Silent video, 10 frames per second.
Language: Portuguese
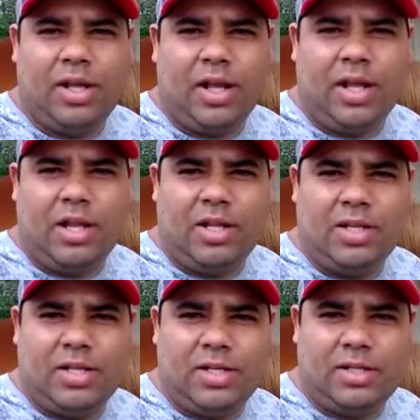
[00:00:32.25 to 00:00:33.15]

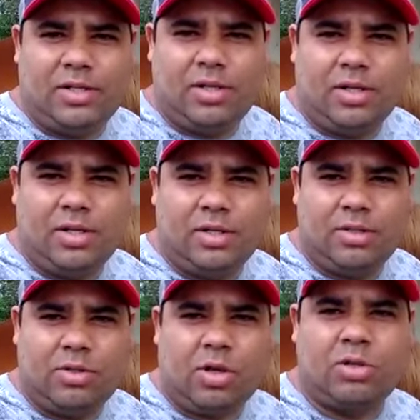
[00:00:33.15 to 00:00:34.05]
eles
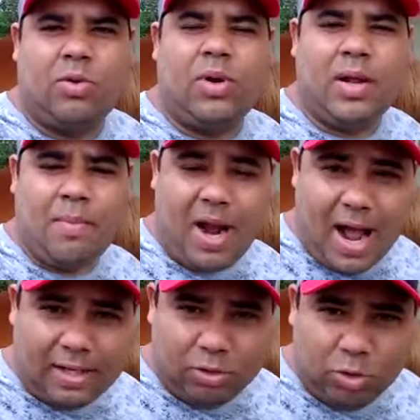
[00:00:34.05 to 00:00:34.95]
só são
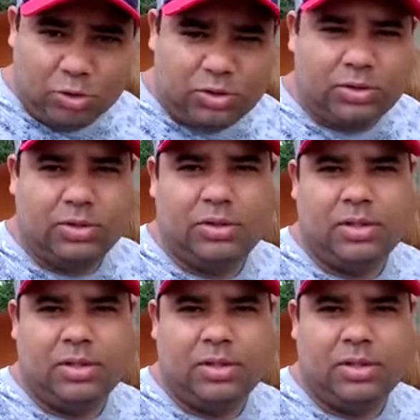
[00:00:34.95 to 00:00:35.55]
lembrados